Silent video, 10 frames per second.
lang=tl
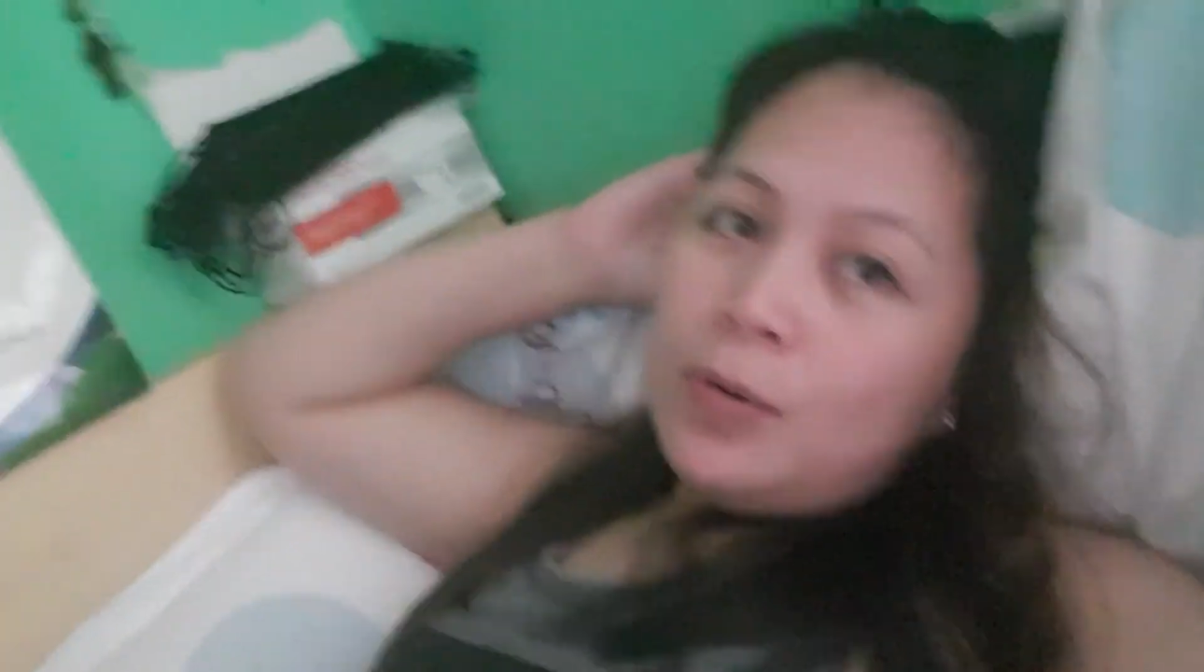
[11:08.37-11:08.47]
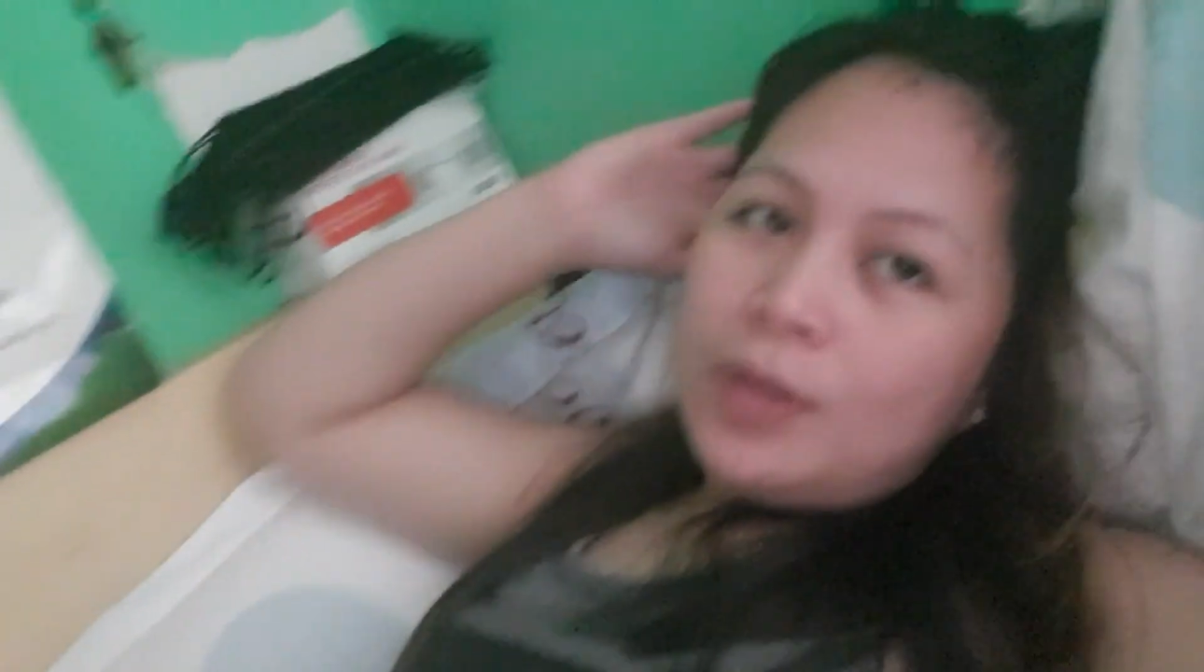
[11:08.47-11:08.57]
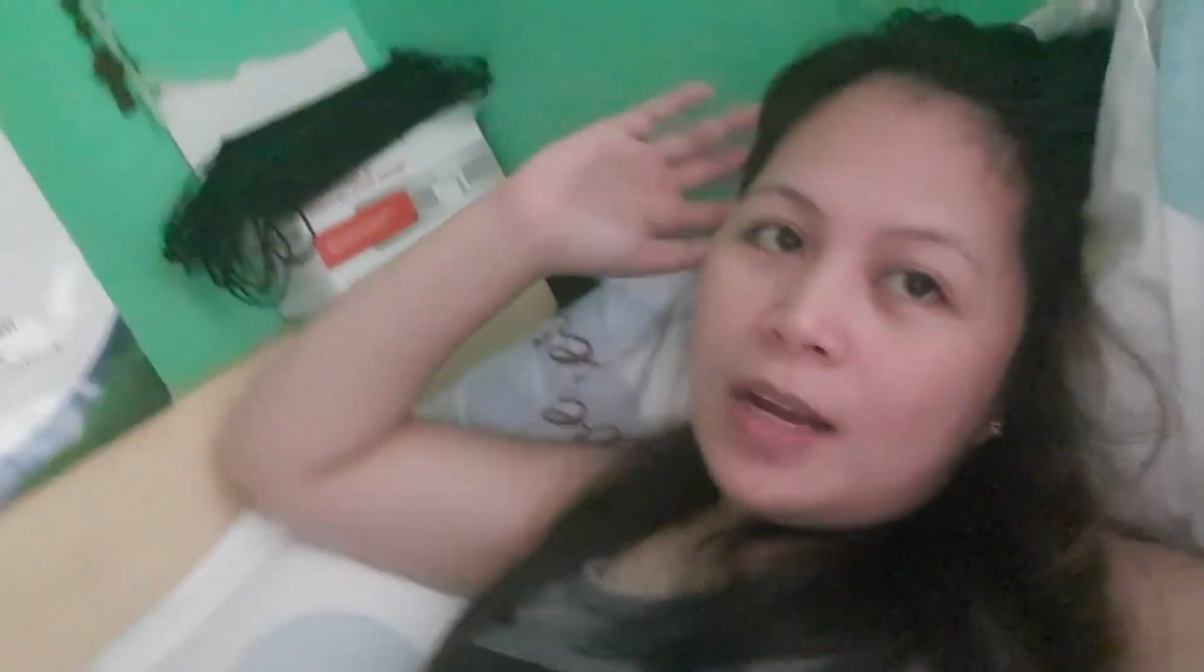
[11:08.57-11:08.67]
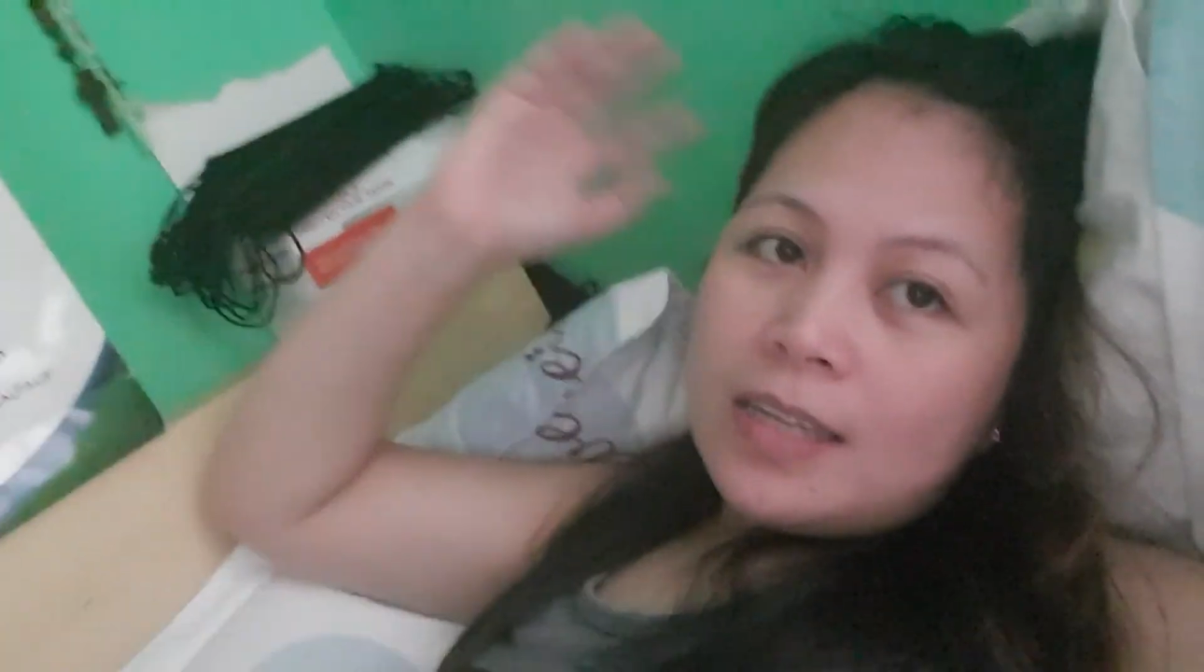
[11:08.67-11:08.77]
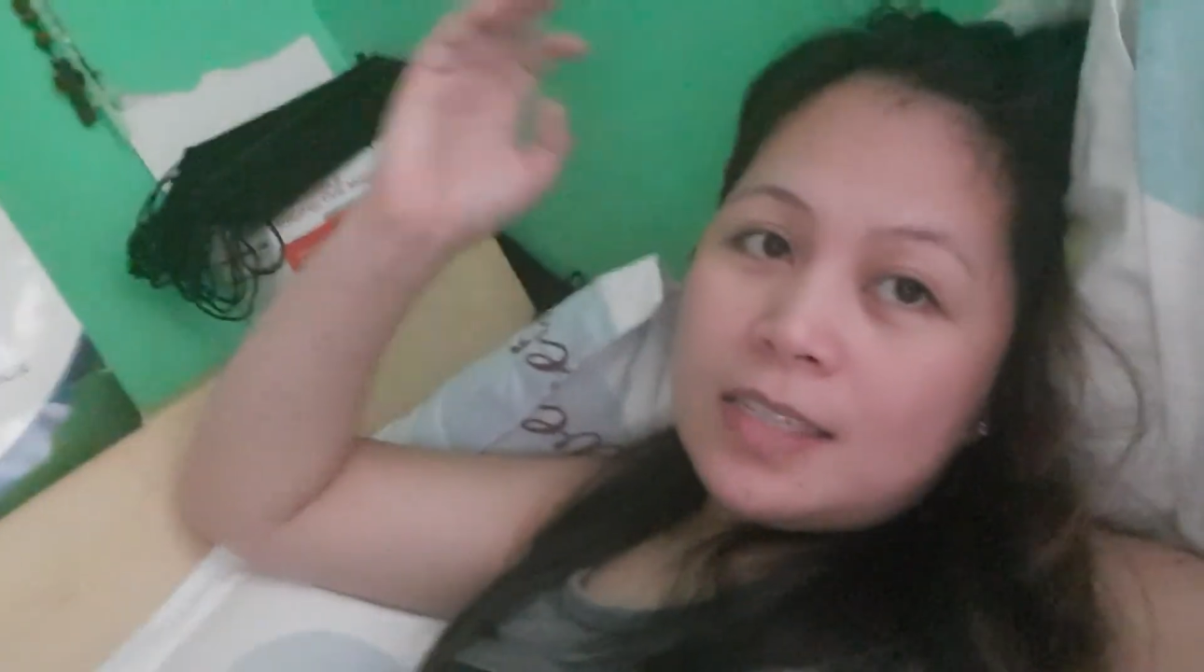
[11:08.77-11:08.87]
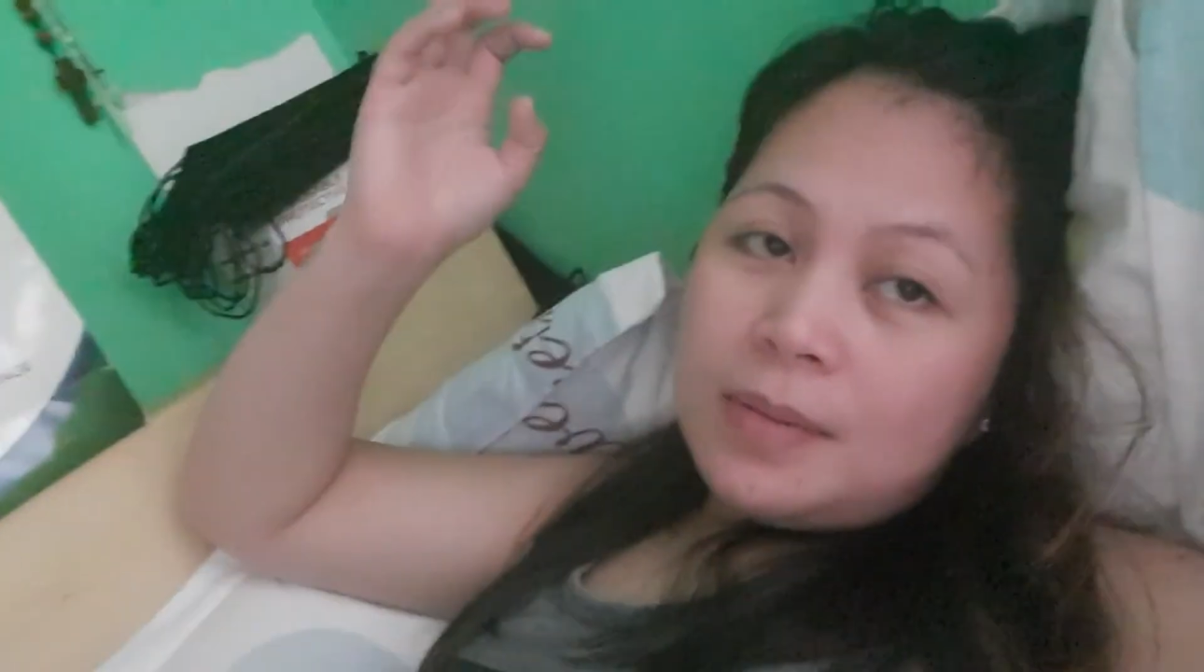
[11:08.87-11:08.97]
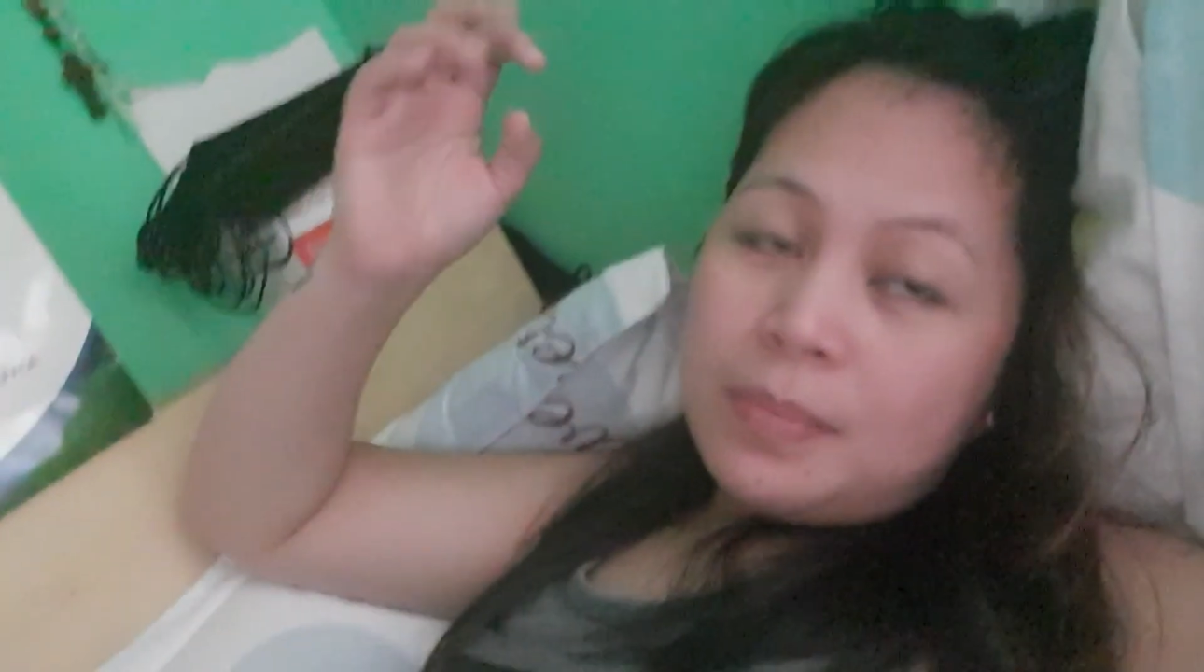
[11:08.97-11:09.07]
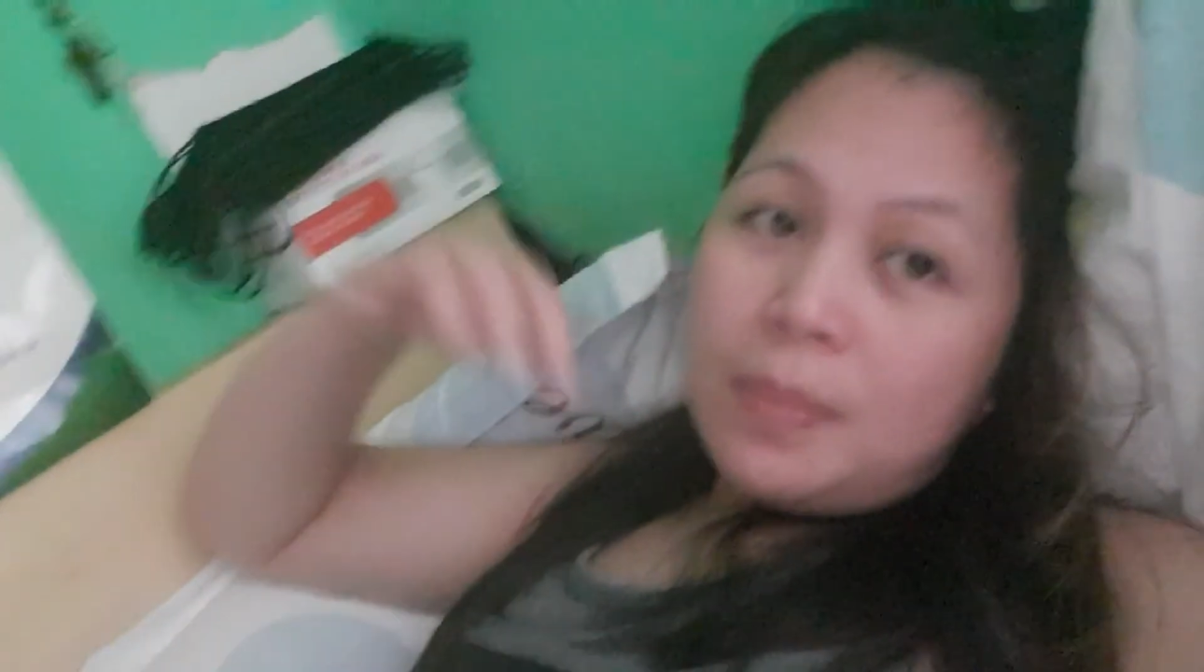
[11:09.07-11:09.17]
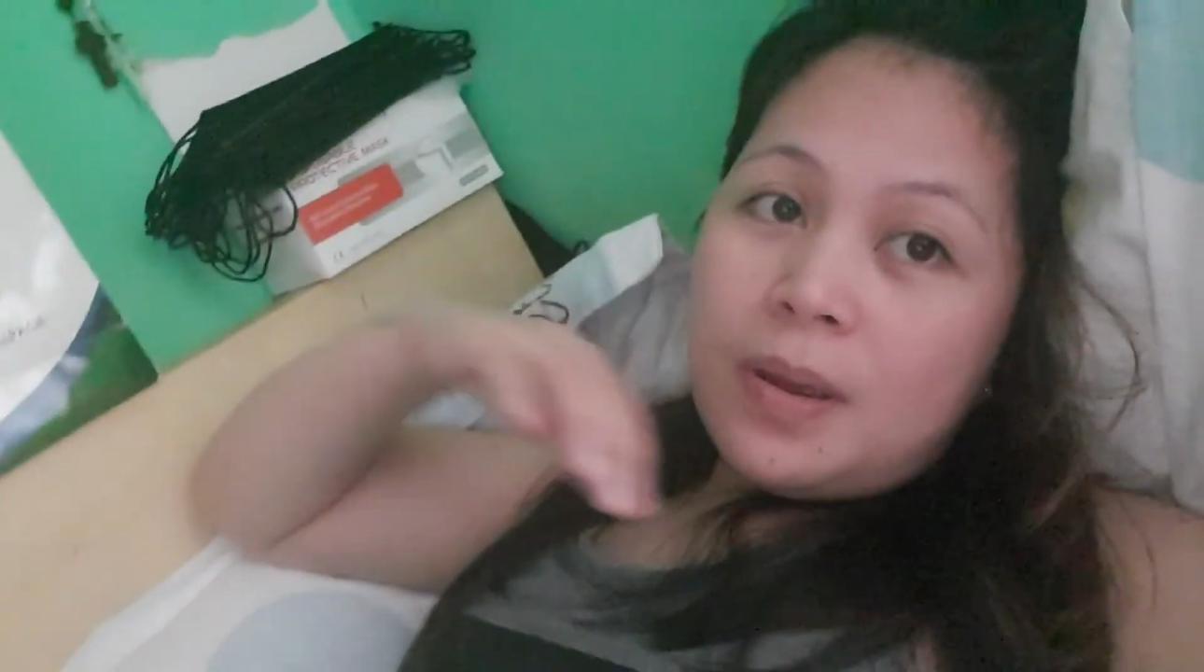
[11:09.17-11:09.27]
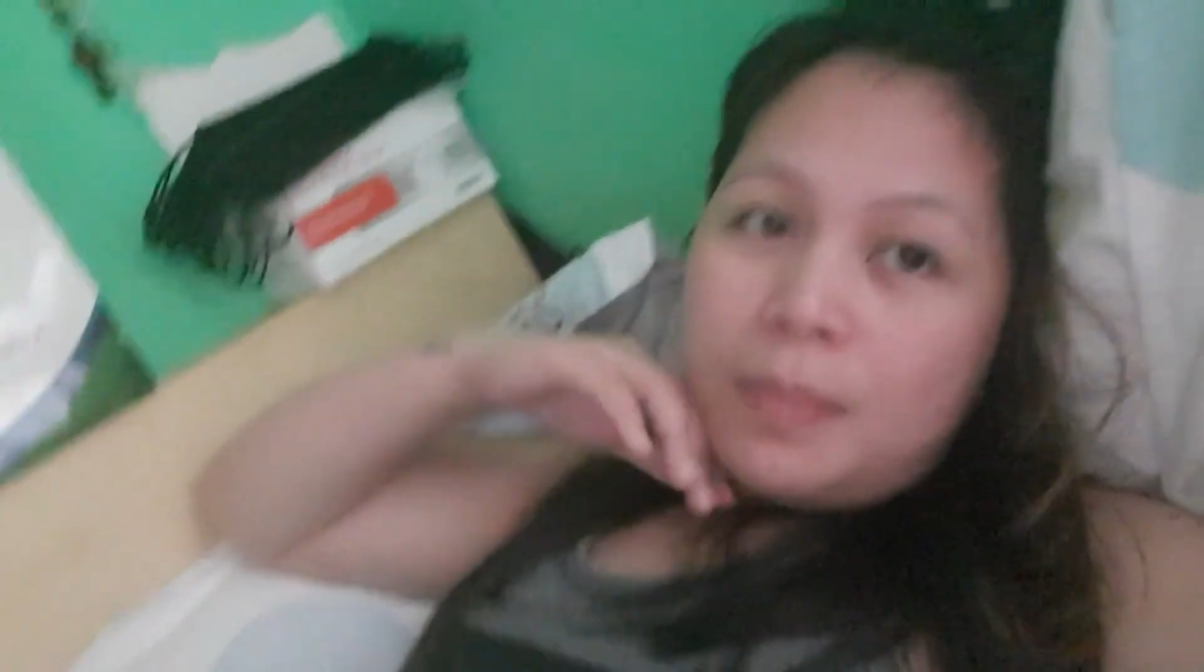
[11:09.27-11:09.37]
muna kasi
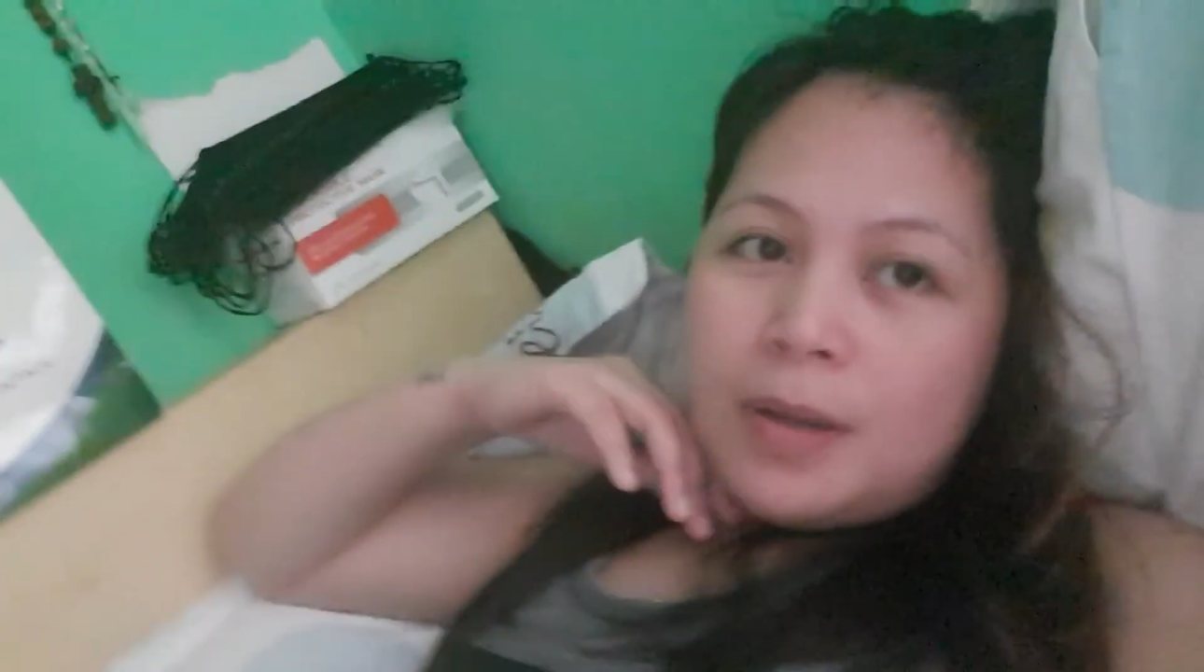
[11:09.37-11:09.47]
mamaya